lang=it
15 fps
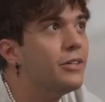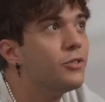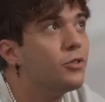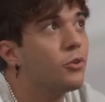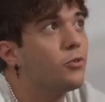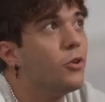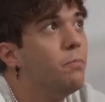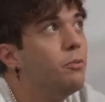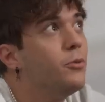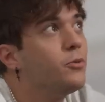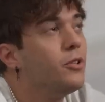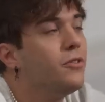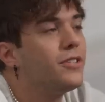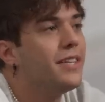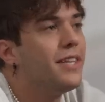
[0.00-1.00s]
Sotto il punto
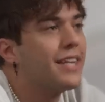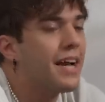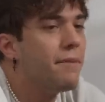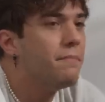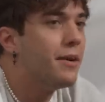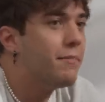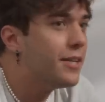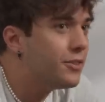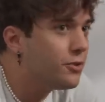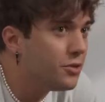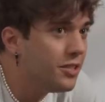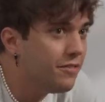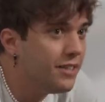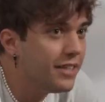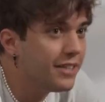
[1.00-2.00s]
di vista di cambiamento
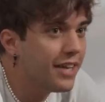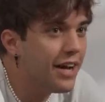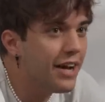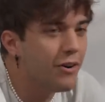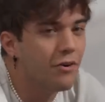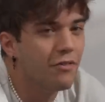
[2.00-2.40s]
di vita,